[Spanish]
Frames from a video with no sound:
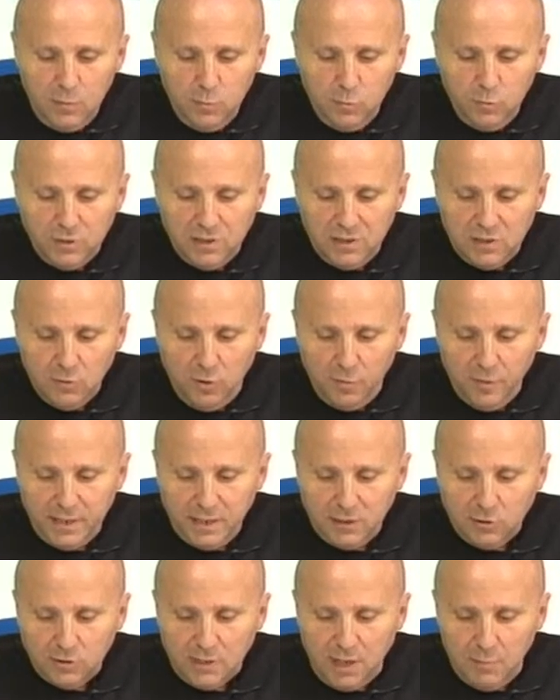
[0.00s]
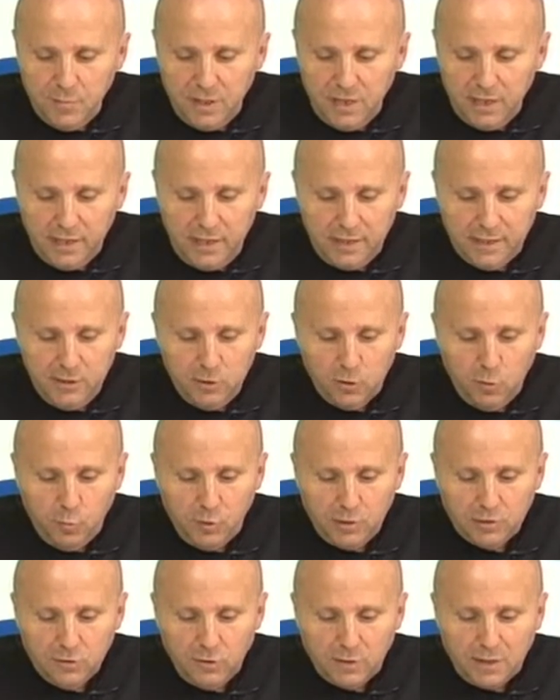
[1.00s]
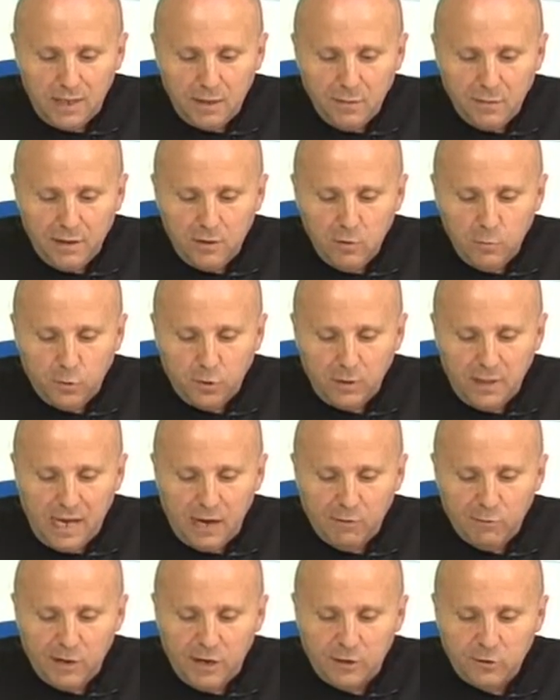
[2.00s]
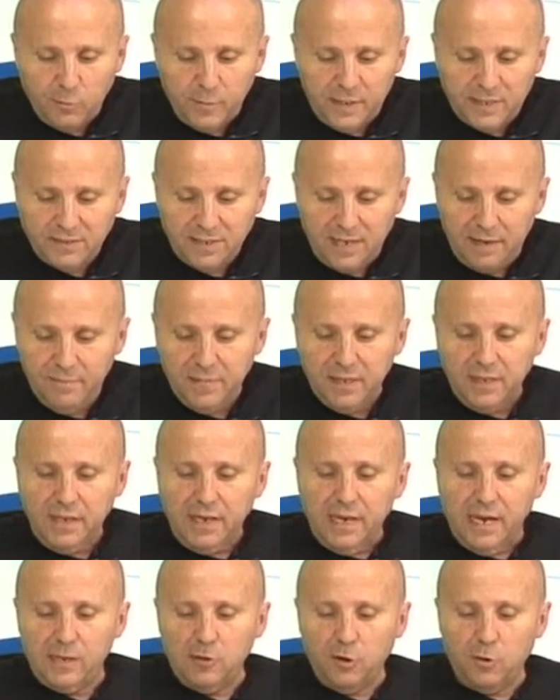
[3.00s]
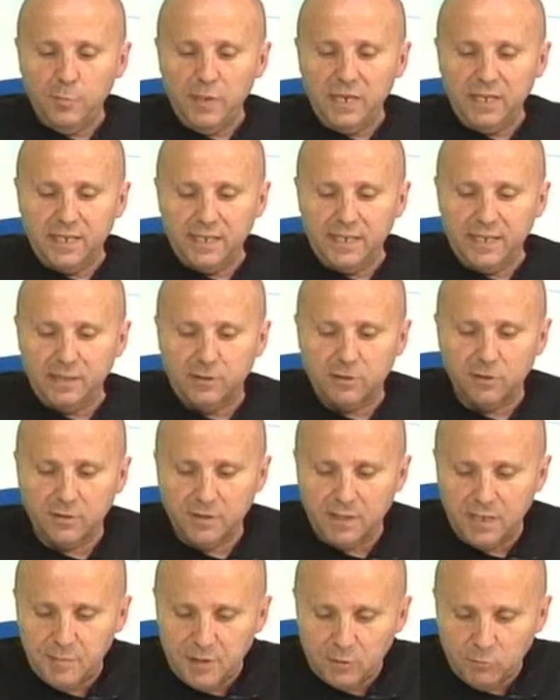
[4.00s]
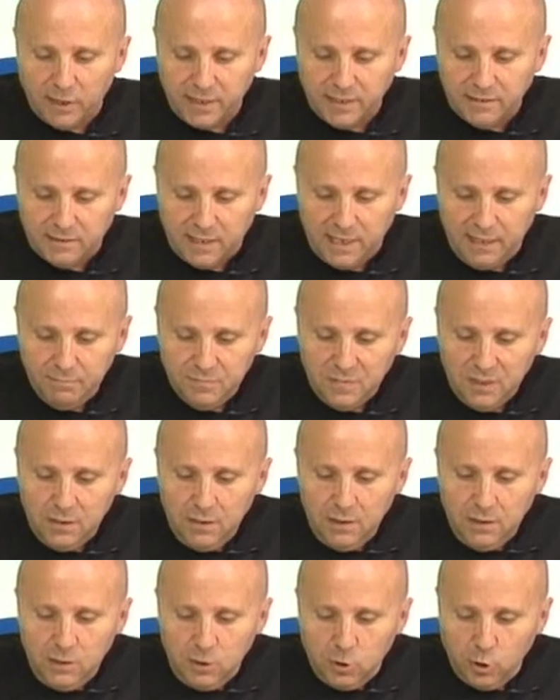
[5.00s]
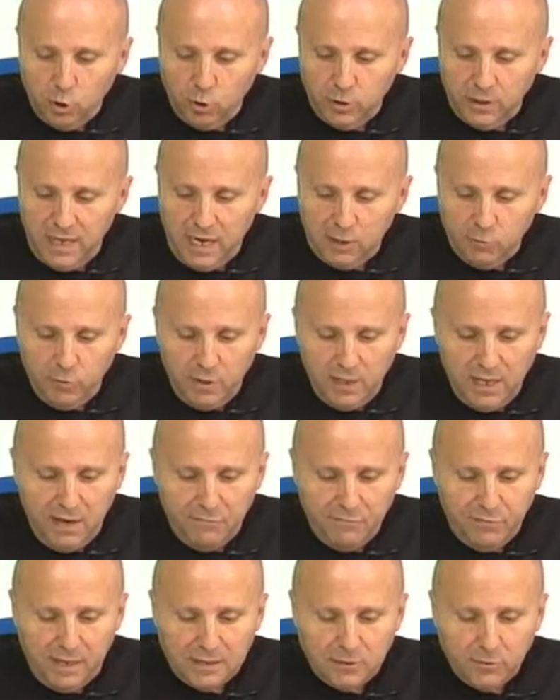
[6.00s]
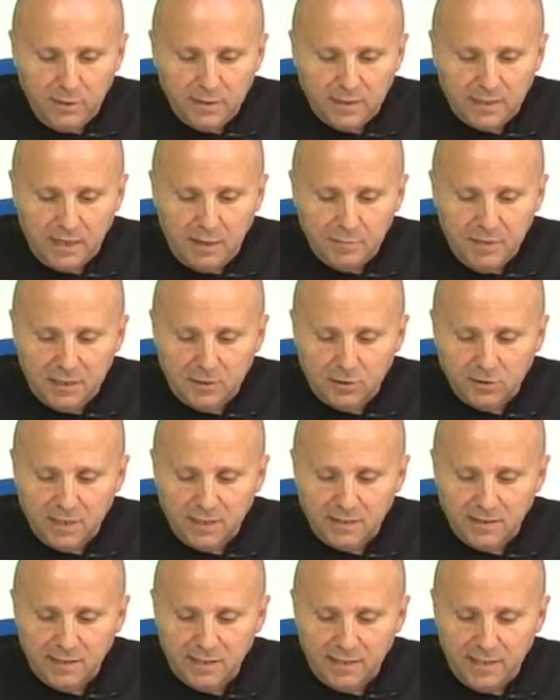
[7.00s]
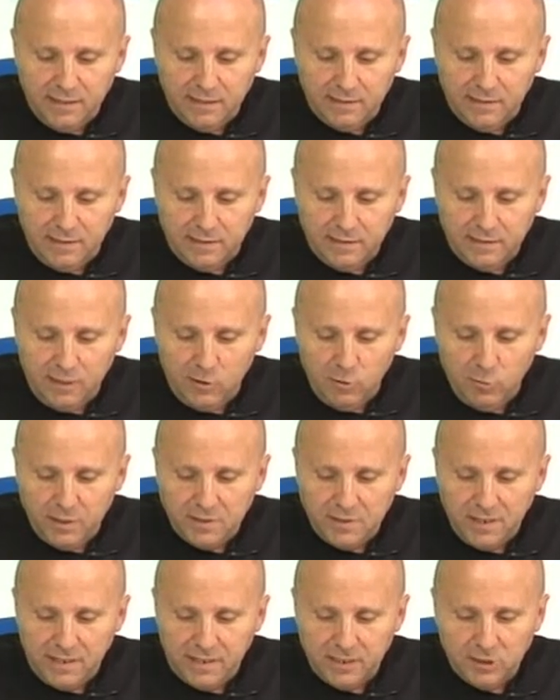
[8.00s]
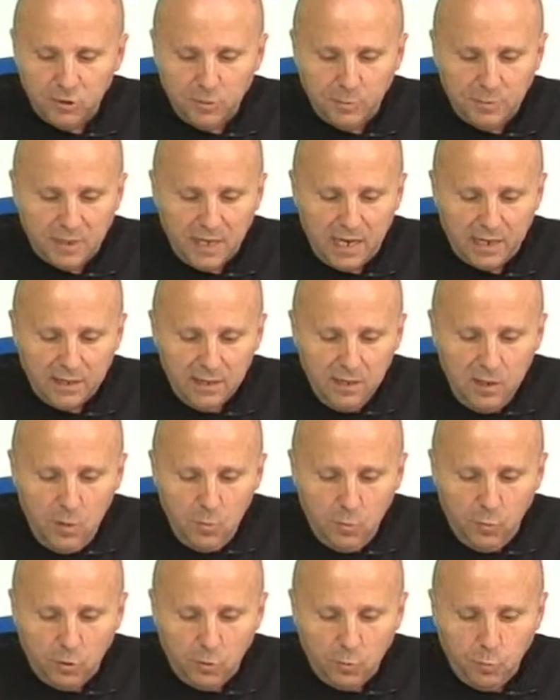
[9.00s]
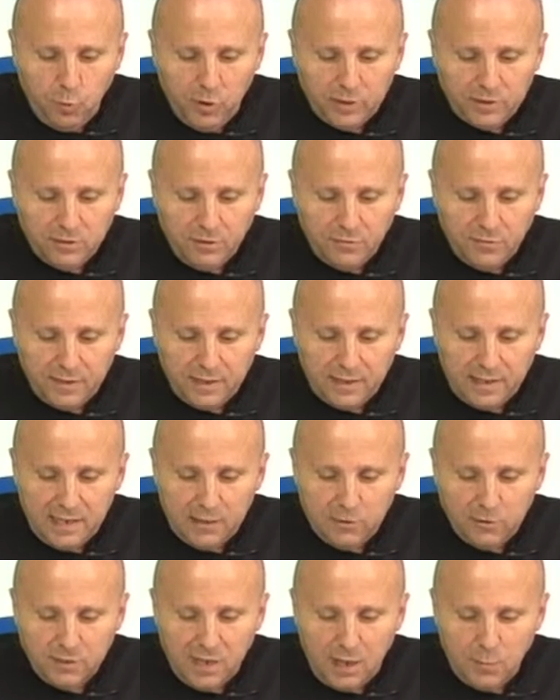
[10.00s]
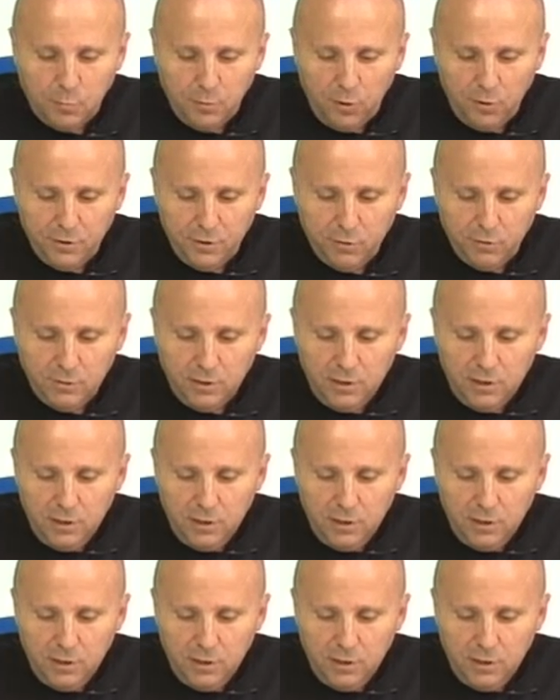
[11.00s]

Muchísimo mérito también el quinto puesto realizado por Laureano Mesa en los 1500 de M40, donde acudía a falto de entrenamientos exigentes que le hubiesen hecho optar por puestos cercanos al podio.